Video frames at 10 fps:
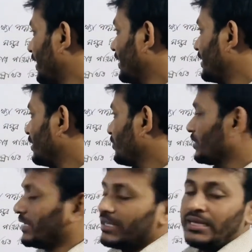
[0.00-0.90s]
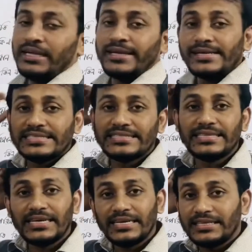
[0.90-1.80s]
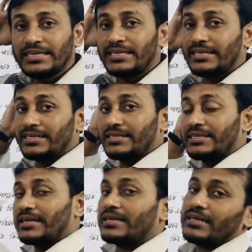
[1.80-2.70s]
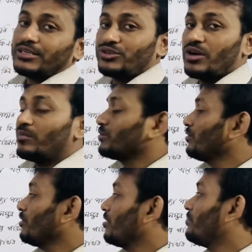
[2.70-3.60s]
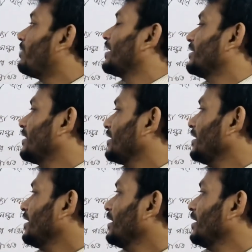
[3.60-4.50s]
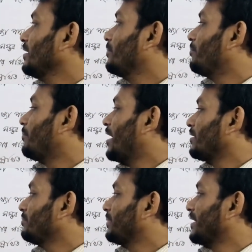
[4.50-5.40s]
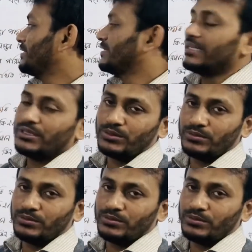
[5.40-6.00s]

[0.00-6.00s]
এটা হতে জিহাদের টাকার সমতুল্য বাইনারি মান পেয়েছি এত